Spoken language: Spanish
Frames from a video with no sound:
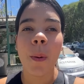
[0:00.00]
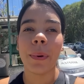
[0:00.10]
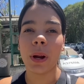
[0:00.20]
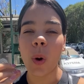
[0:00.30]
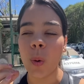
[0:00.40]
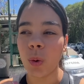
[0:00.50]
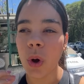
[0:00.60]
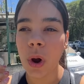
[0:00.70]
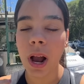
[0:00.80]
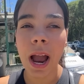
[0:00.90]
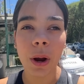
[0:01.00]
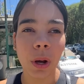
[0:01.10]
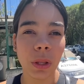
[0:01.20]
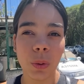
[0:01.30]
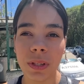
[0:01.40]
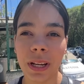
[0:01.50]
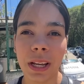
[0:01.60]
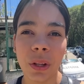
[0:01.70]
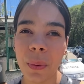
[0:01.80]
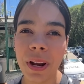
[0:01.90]
pero unos carros que tú dices, que
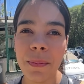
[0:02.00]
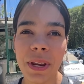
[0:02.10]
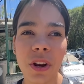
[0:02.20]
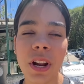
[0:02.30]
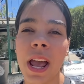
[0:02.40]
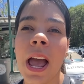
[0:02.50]
esto vale millones.